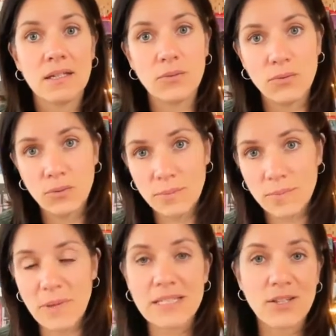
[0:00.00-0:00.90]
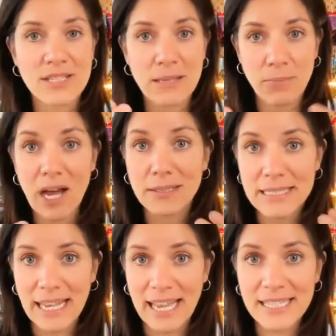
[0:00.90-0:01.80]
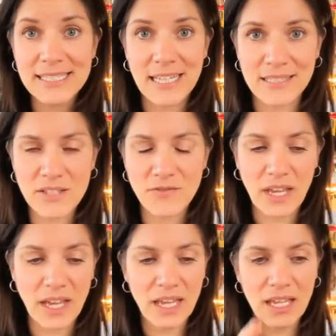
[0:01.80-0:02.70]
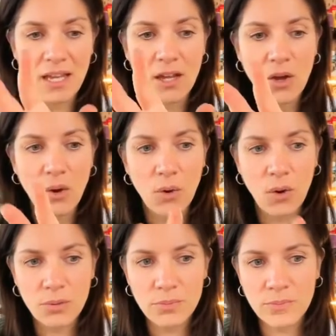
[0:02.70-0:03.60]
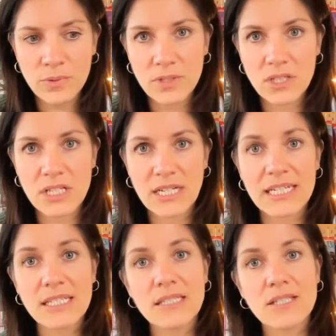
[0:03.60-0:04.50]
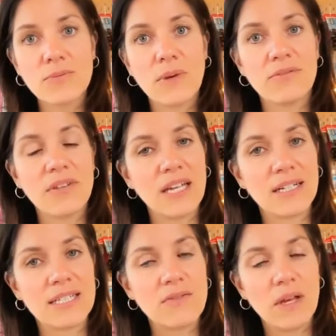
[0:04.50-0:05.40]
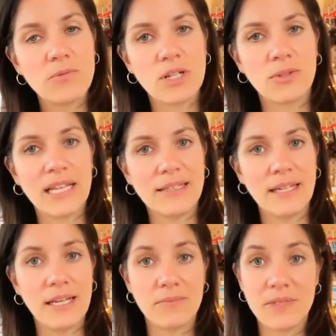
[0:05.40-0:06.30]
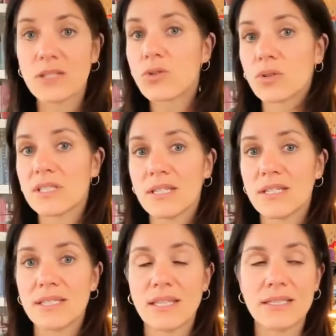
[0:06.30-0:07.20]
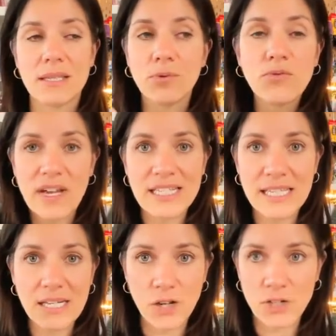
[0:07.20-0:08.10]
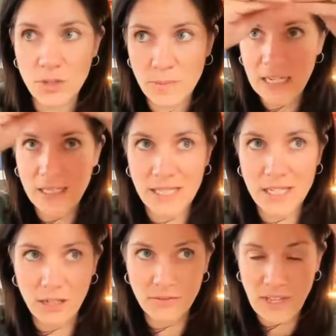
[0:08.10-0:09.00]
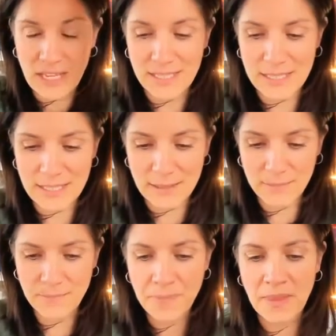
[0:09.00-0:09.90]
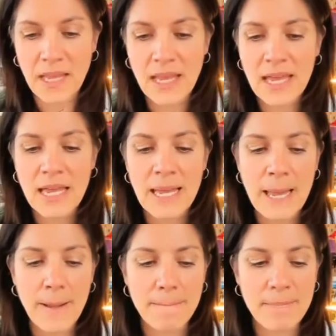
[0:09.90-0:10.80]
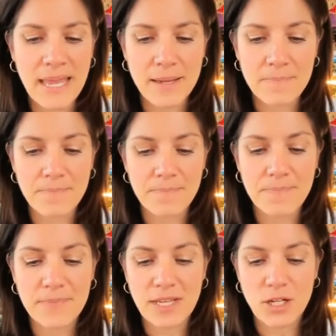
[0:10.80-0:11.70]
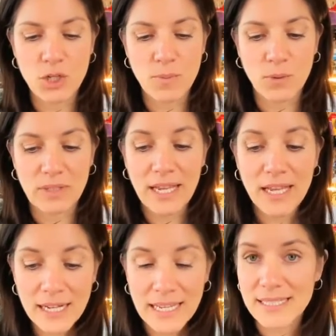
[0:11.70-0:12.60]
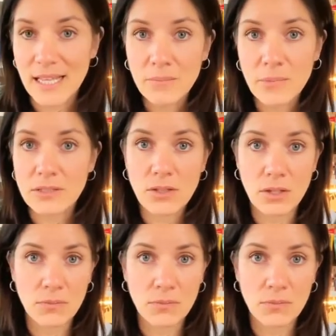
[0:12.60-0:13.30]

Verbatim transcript: ou parce que c'est pas en direct, c'est en différé. Oups, je glisse, je m'en vais dans le divan, j'écoute la télé. C'est sûr, c'est plus facile, le chemin déjà fait ici. Mais je montrais l'exemple parce que